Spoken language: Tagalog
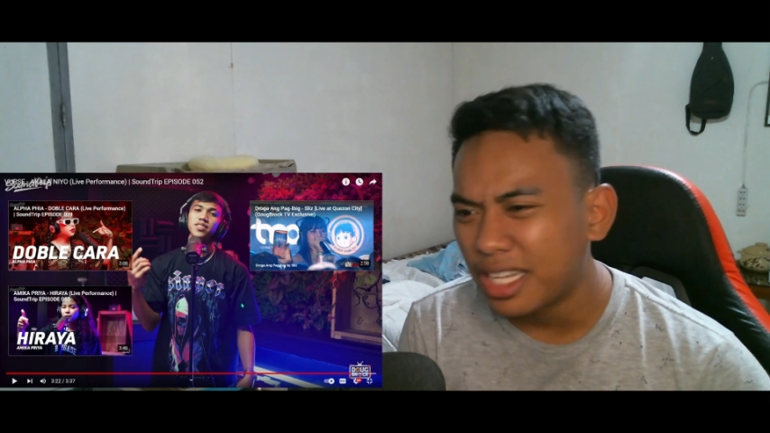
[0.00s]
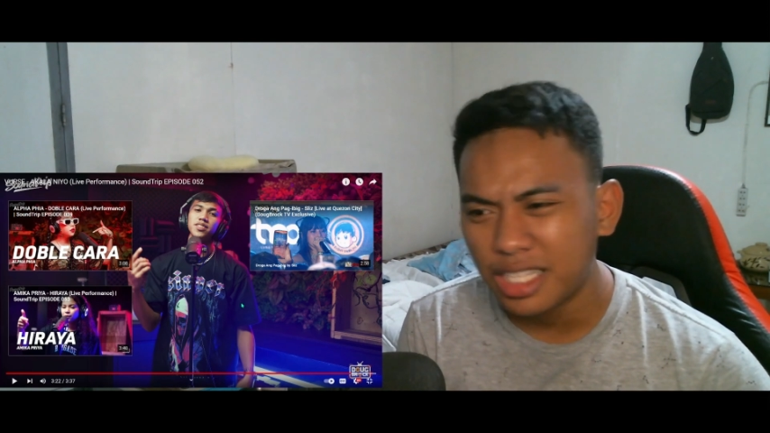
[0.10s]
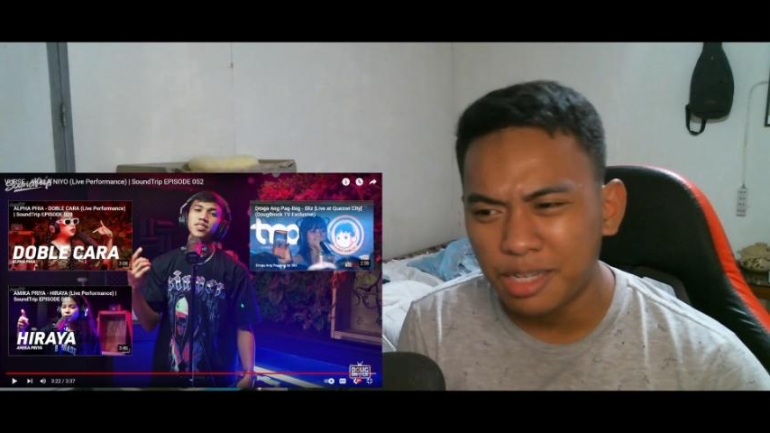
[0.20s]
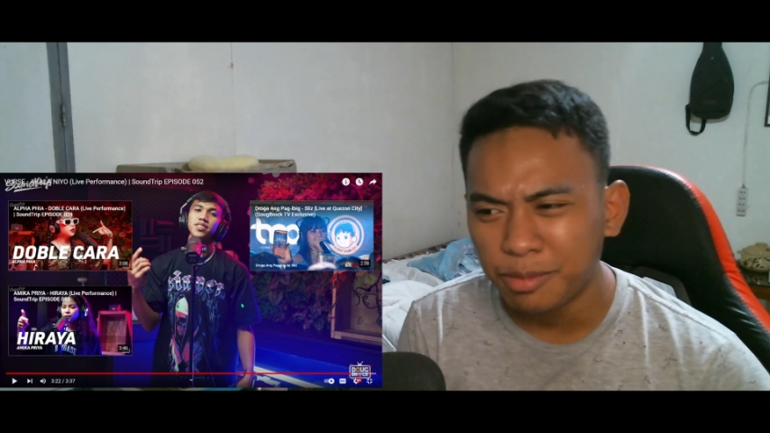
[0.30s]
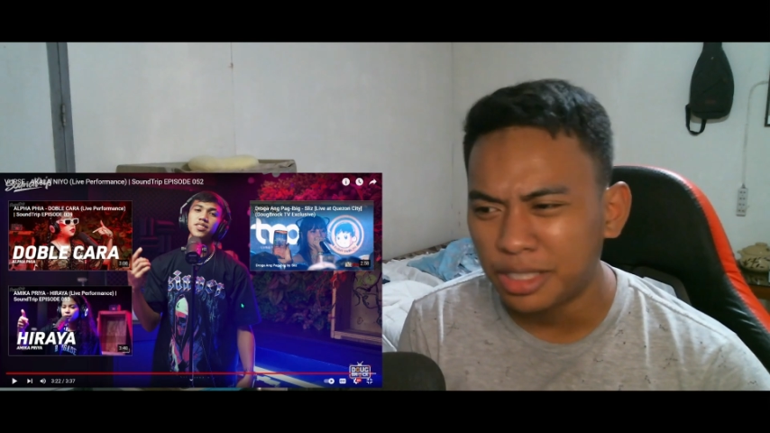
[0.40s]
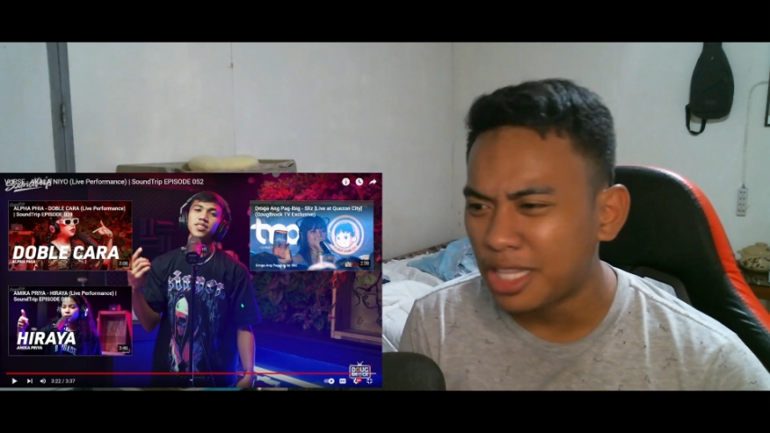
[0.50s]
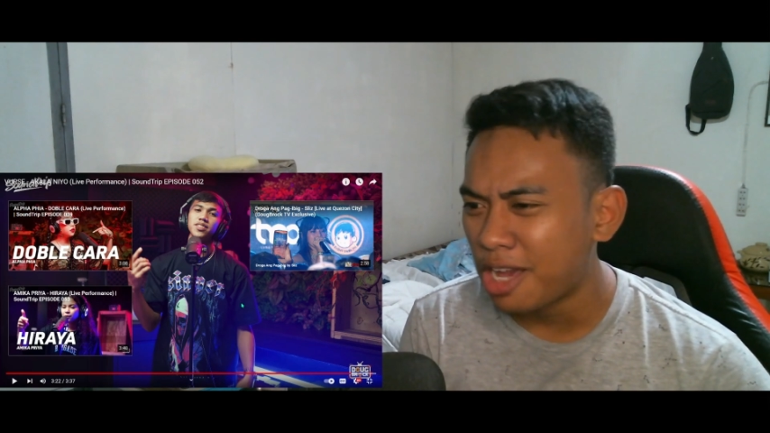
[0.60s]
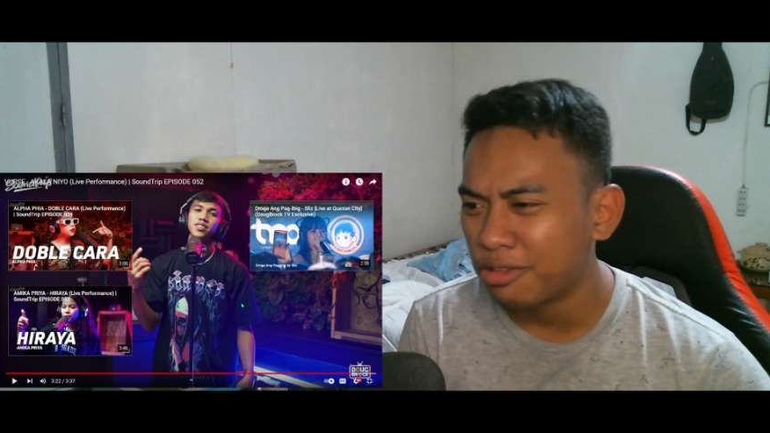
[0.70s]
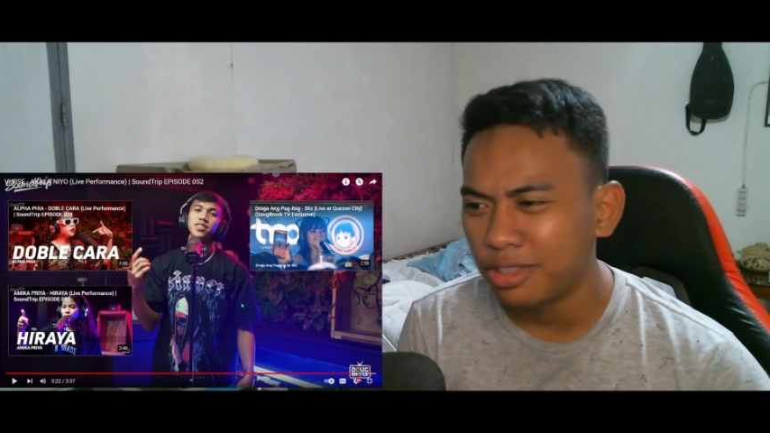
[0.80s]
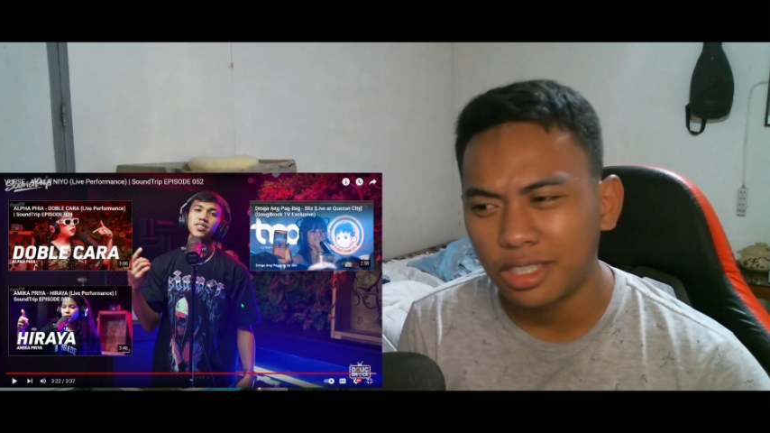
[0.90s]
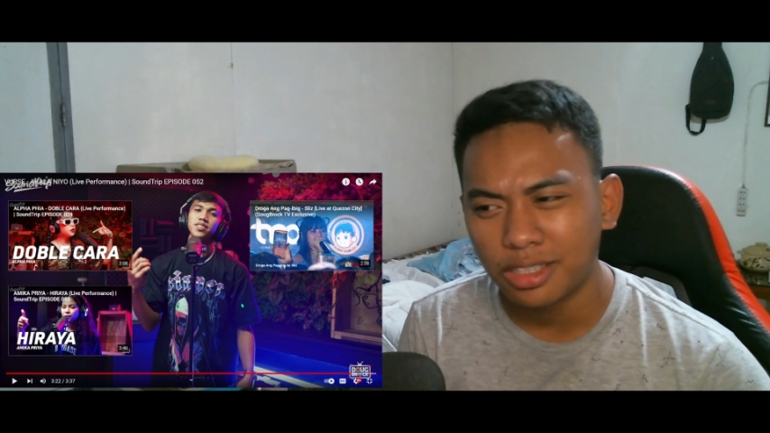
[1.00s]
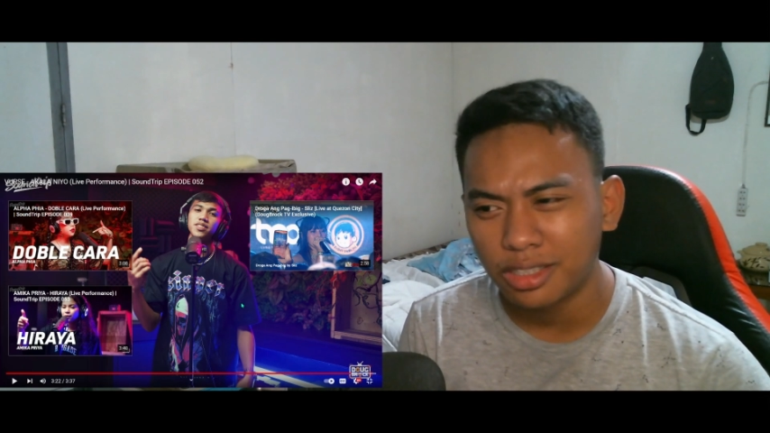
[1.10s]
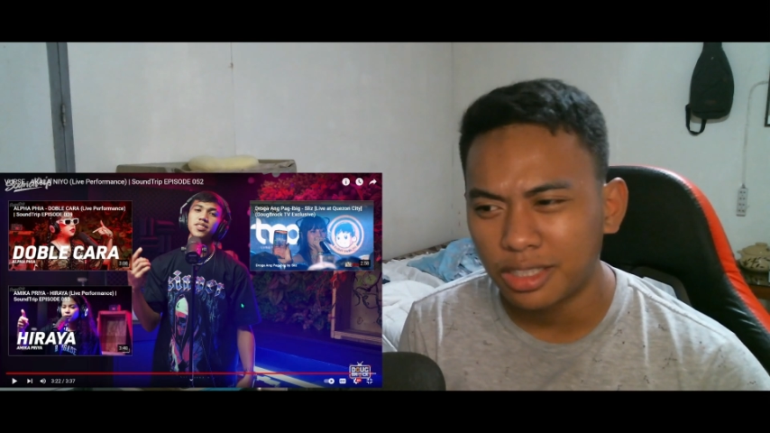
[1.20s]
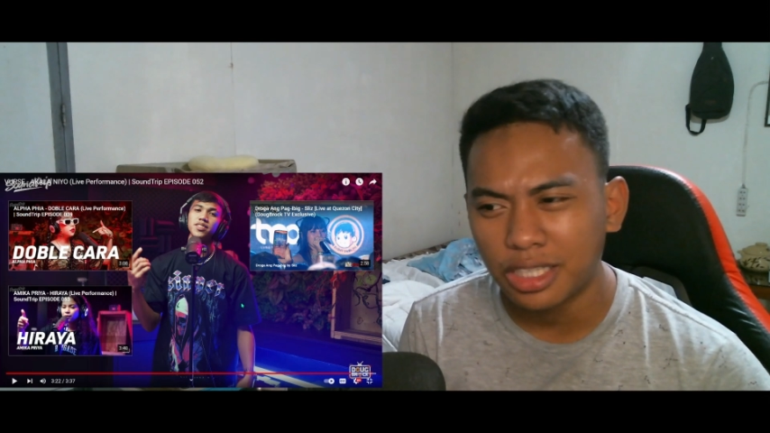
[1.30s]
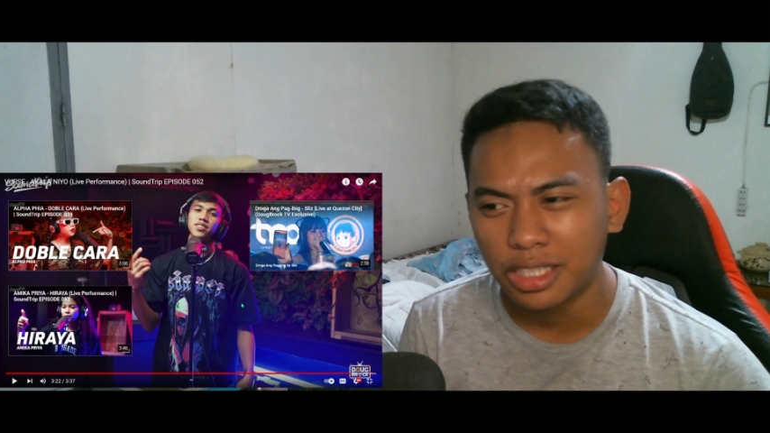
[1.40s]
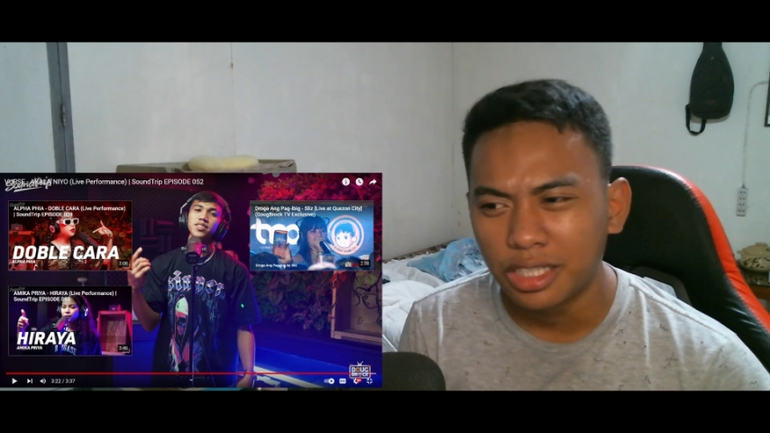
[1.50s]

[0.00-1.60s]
daming tao na nang, nag,